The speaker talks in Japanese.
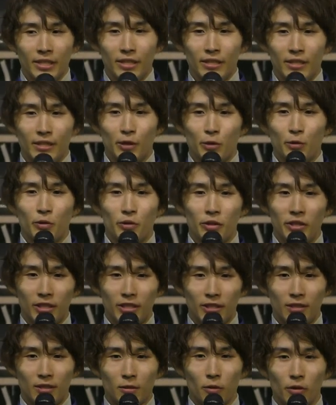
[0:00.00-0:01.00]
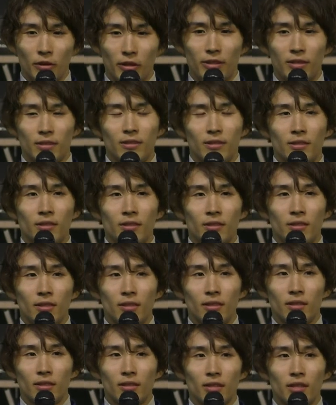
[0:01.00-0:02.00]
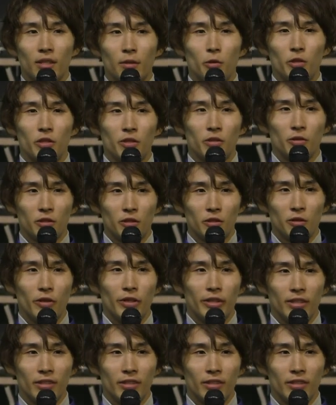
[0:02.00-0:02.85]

や本当にすごい気持ちの強い